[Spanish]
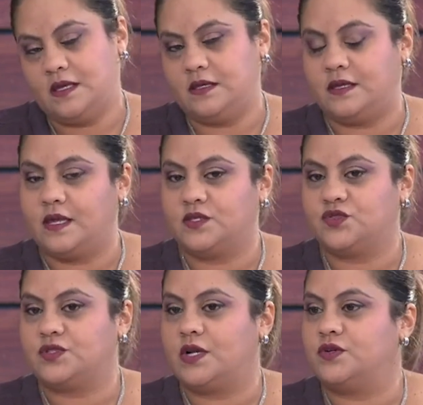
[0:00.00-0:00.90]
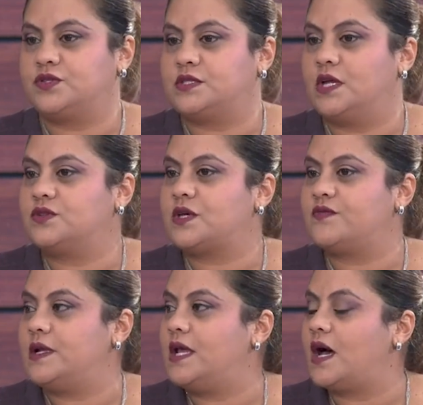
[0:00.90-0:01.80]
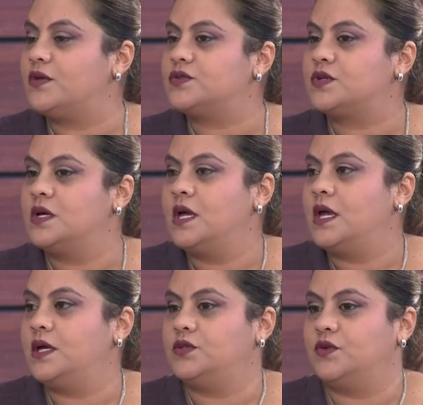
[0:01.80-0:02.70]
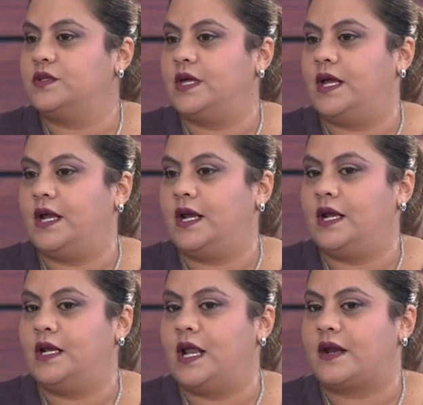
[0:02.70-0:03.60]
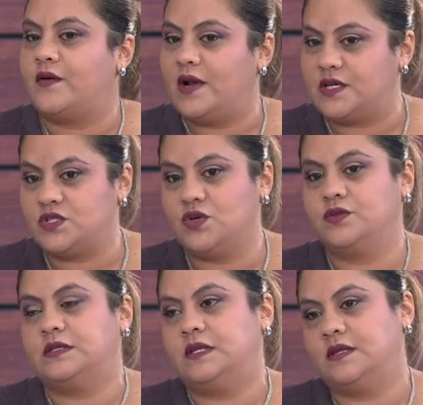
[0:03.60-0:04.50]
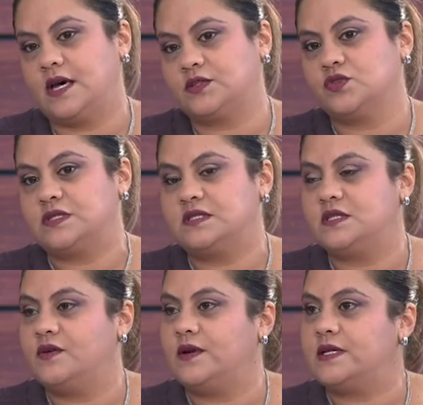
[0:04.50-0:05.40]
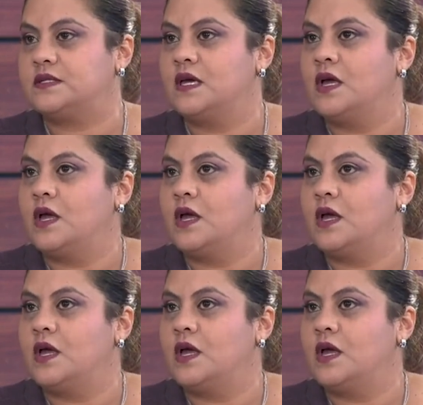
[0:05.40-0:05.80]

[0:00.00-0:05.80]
y derechos de los, de los afiliados, en donde la revelación de datos sensibles,